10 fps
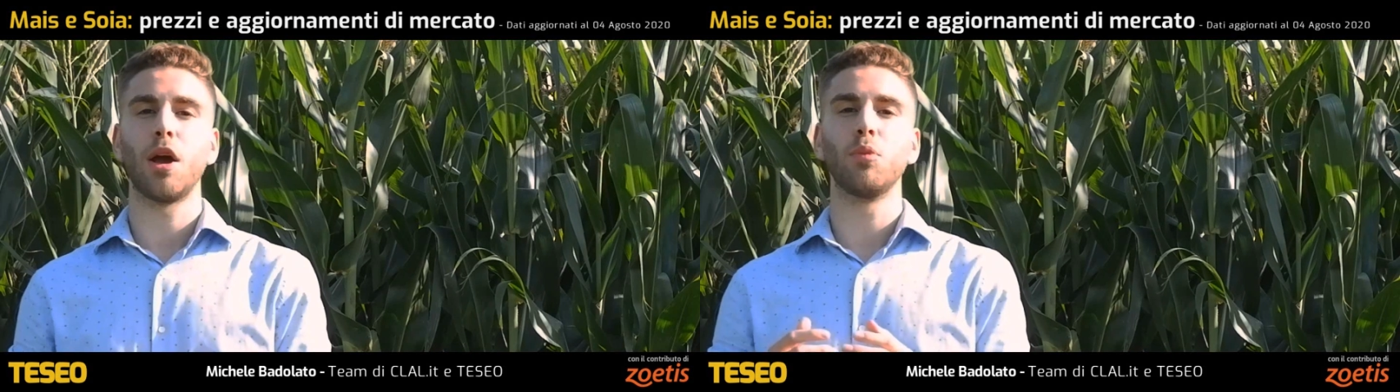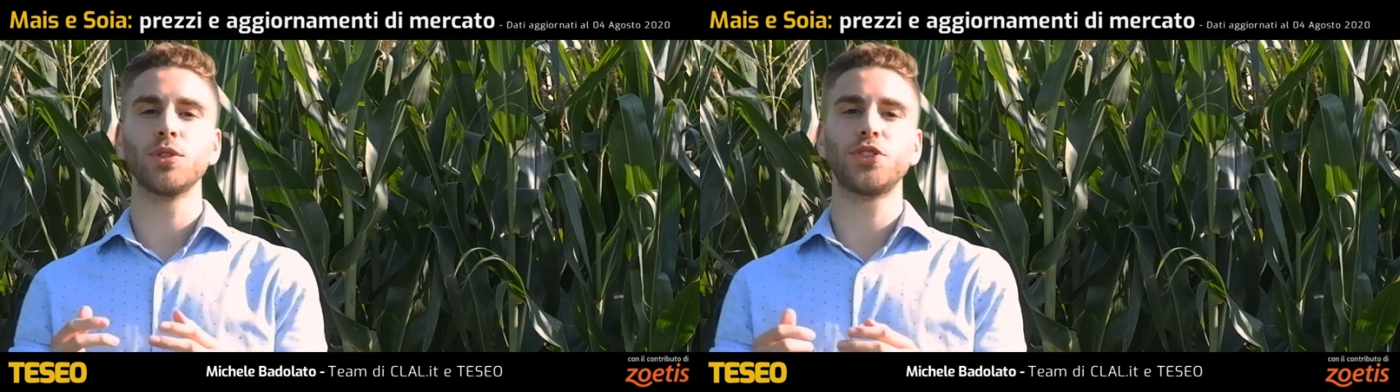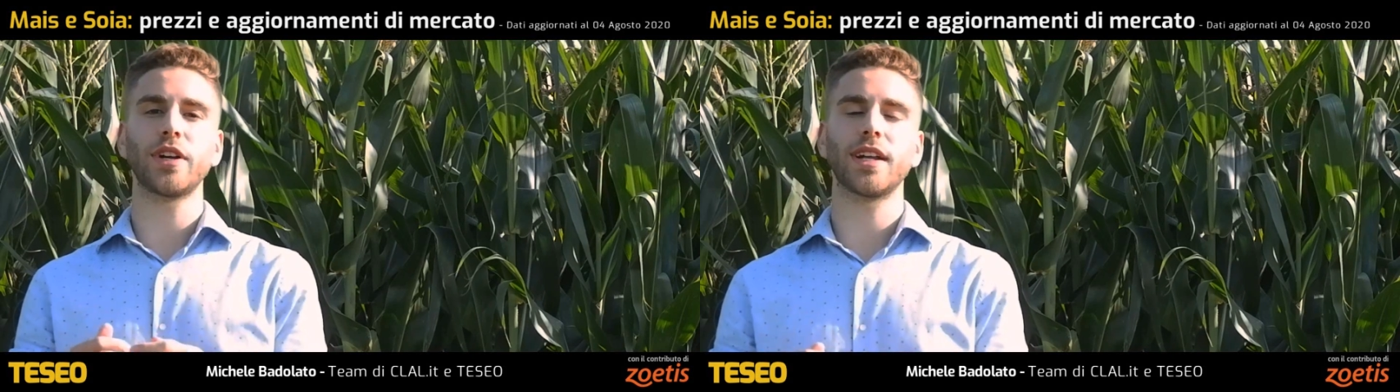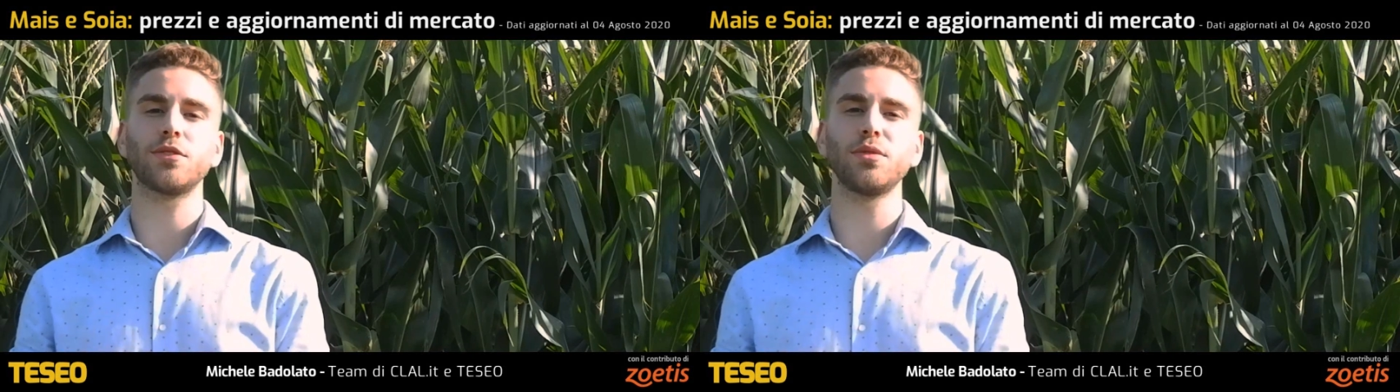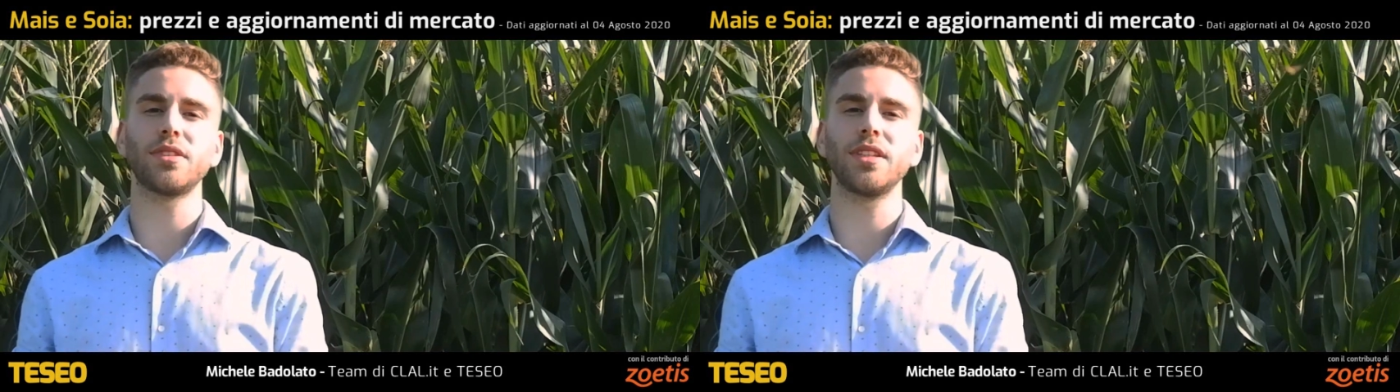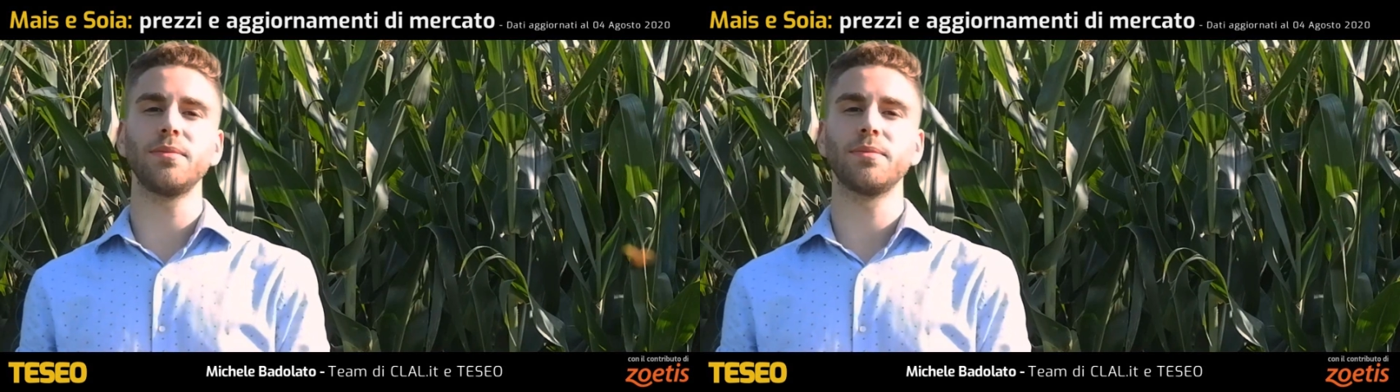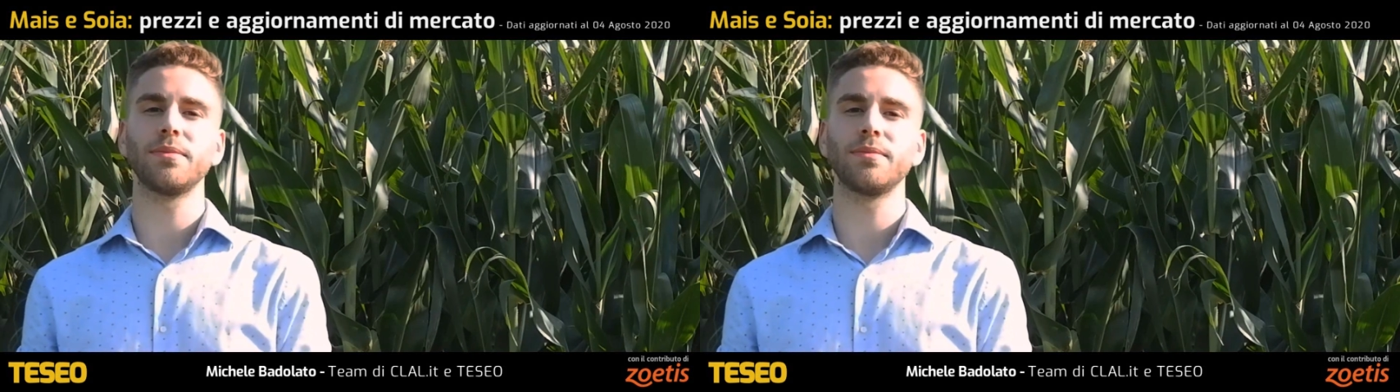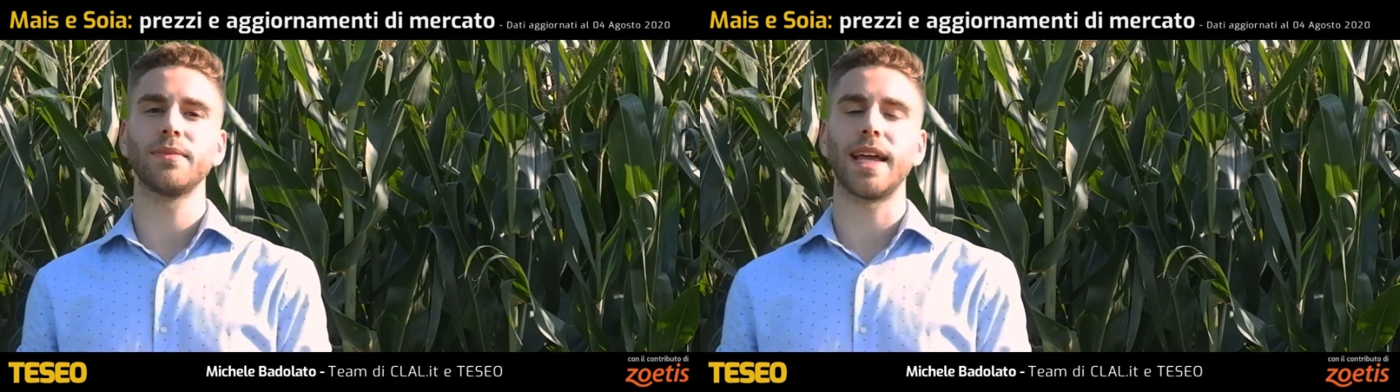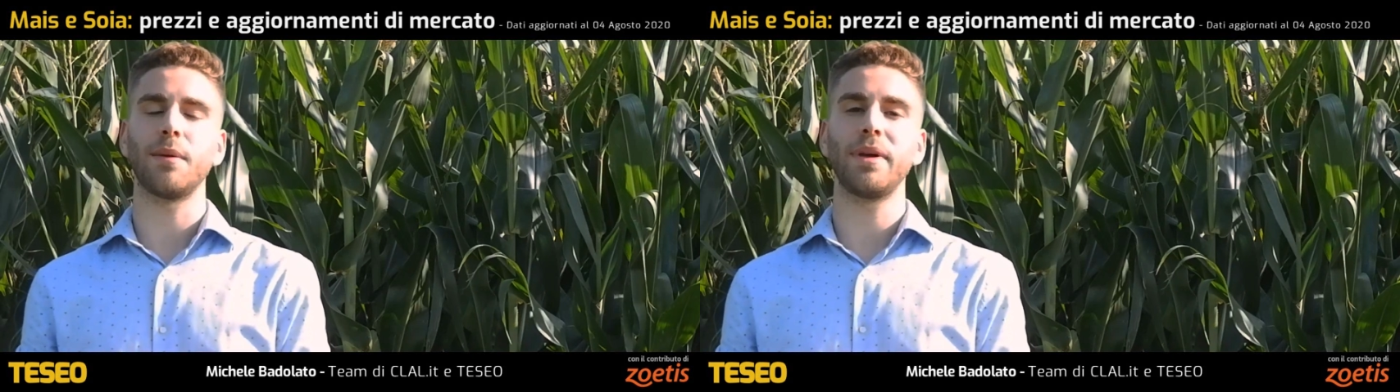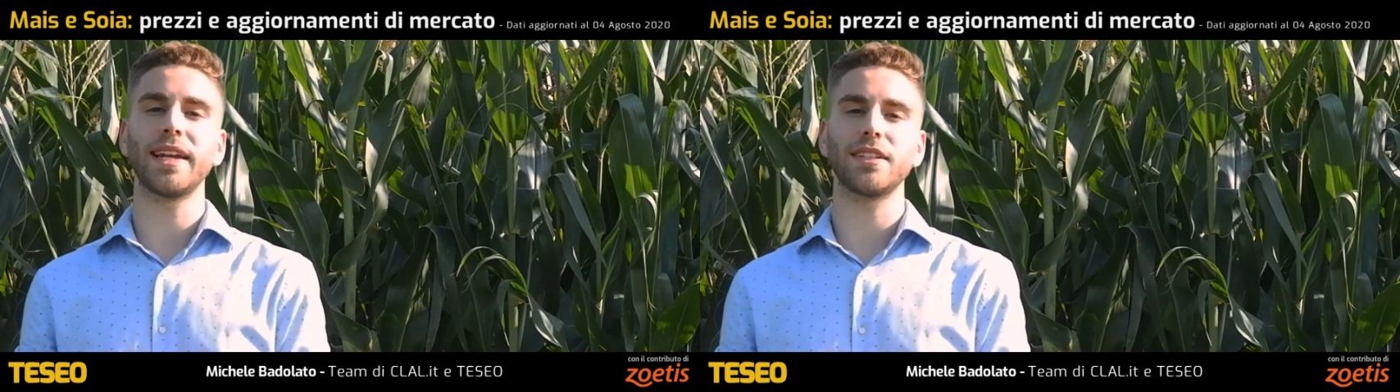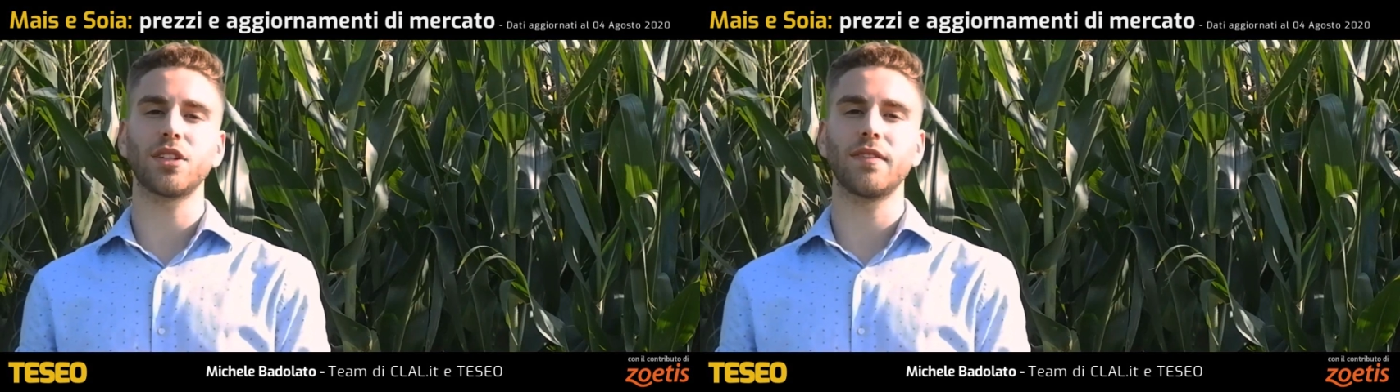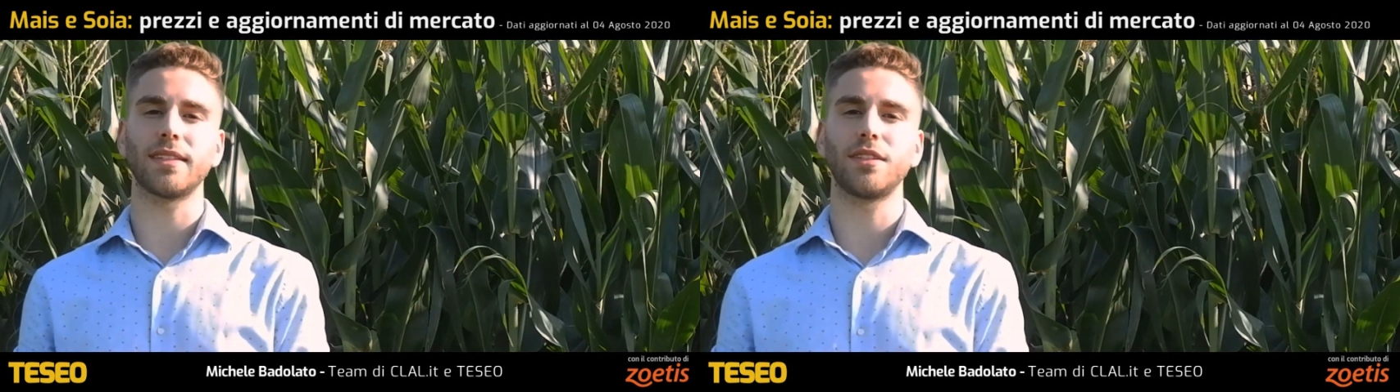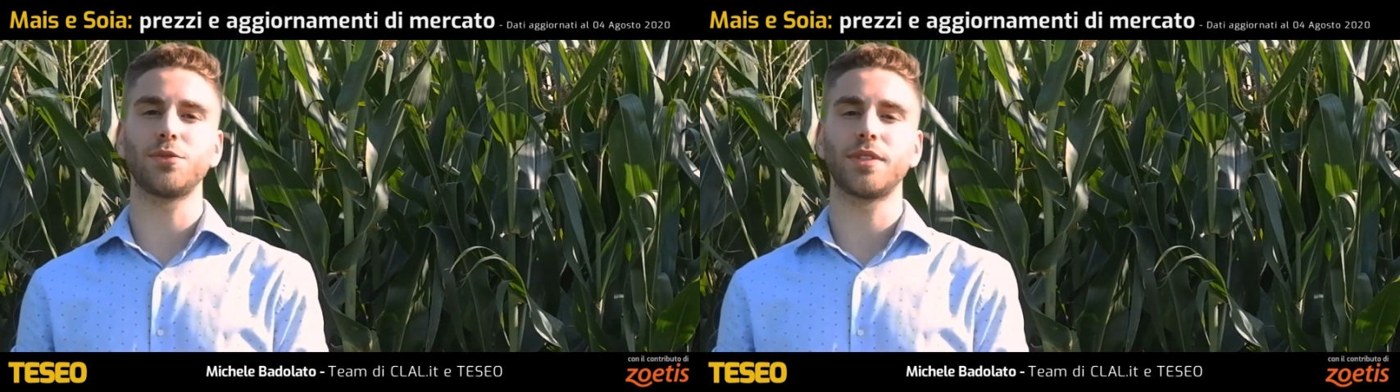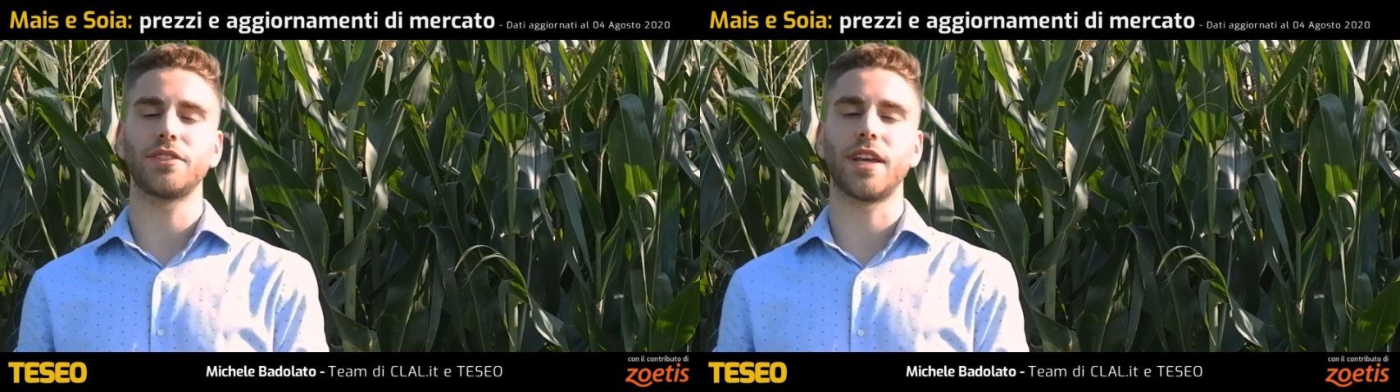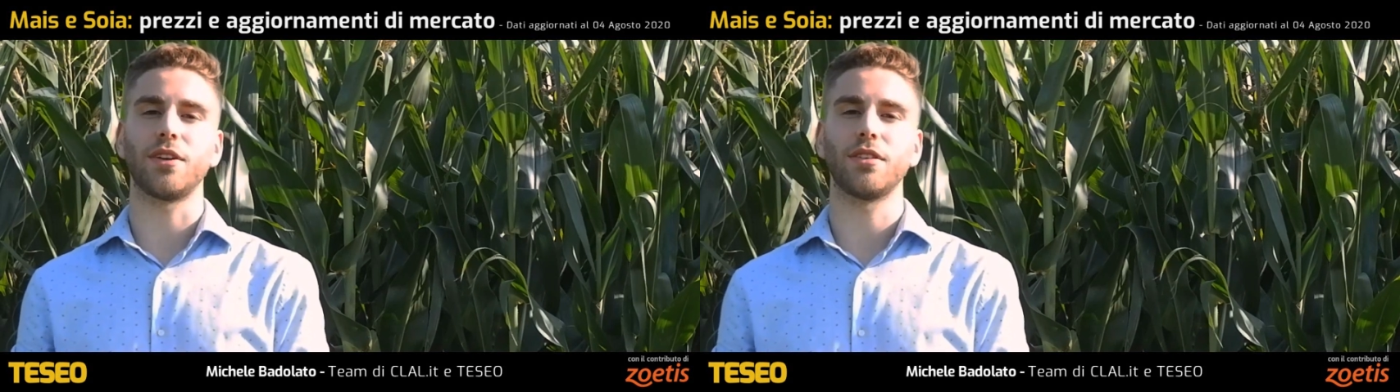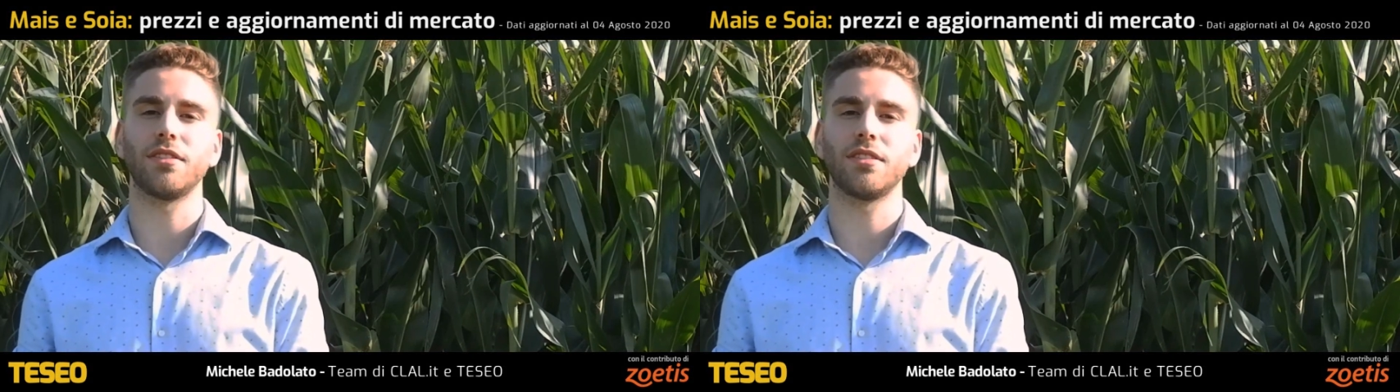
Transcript: Buongiorno a tutti e ben ritrovati su Teseo.